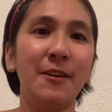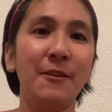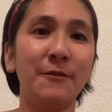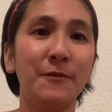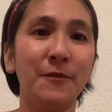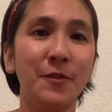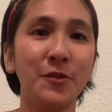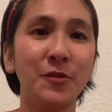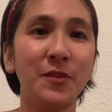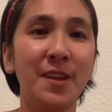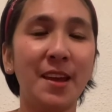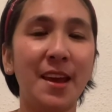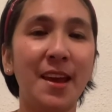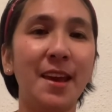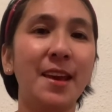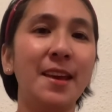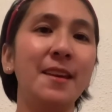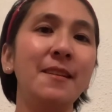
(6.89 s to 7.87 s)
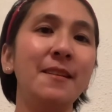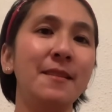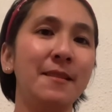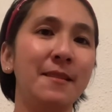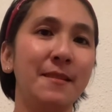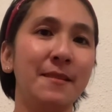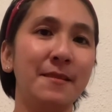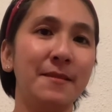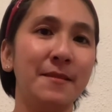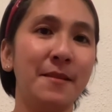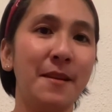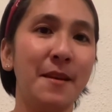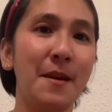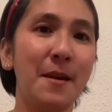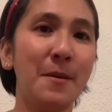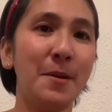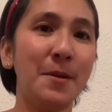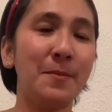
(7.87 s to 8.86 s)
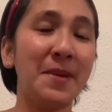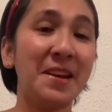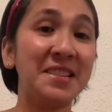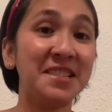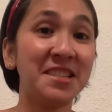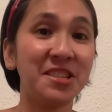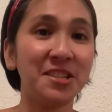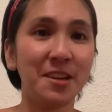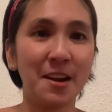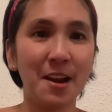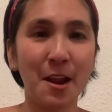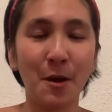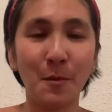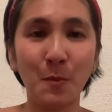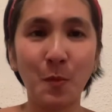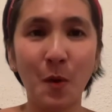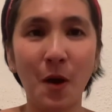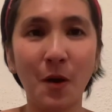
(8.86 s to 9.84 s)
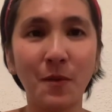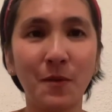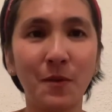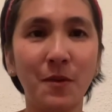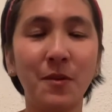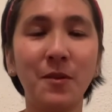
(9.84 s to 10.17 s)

For today, may share lang po ako.